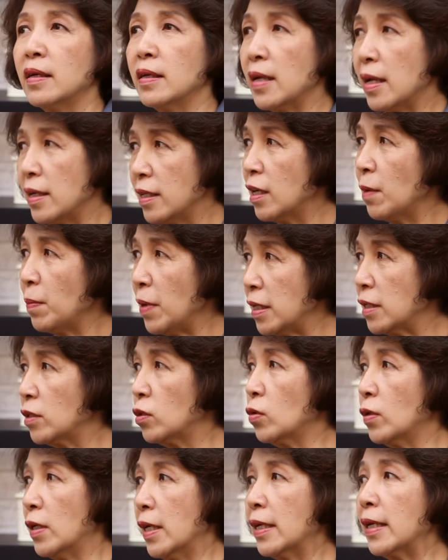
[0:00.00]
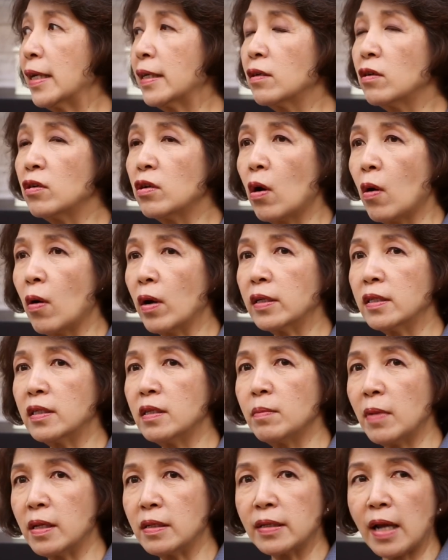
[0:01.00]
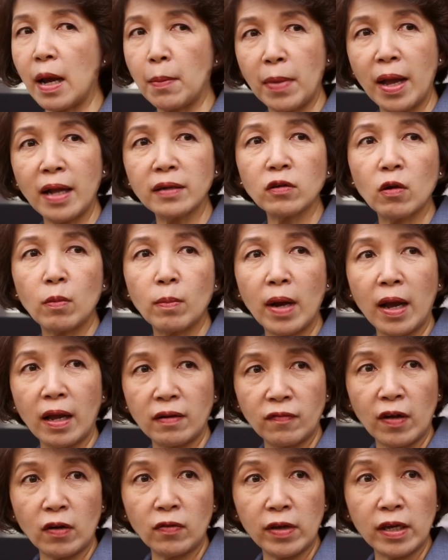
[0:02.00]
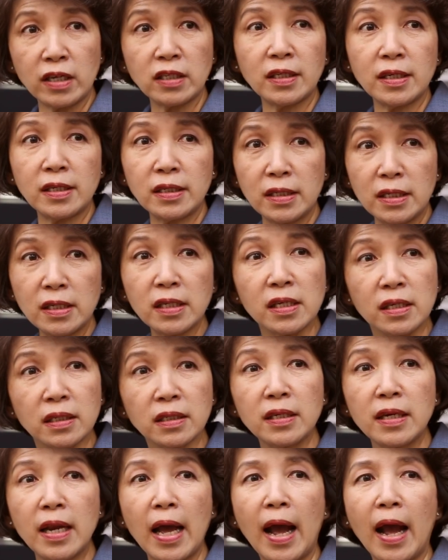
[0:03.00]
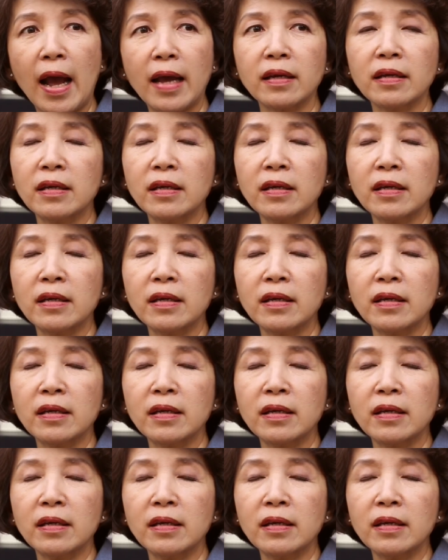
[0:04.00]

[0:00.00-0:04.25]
อันนี้ก็เป็นอีกจุดเล็กๆน้อยๆที่มันสามารถ command valuation ที่ดีขึ้นได้